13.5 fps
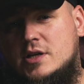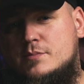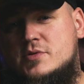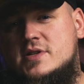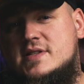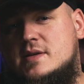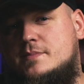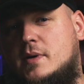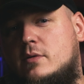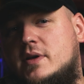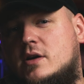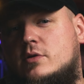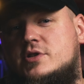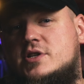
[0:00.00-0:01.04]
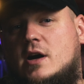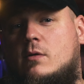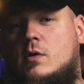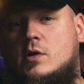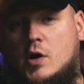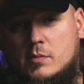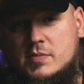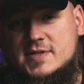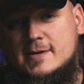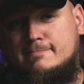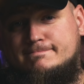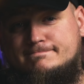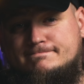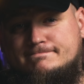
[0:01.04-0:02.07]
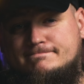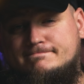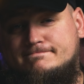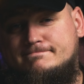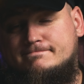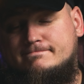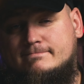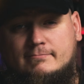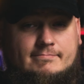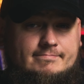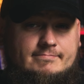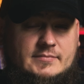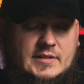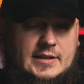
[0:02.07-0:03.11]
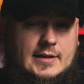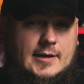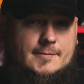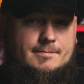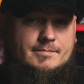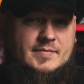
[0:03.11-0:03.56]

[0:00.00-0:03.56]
i przysypał jego ciało kopcem i tyle.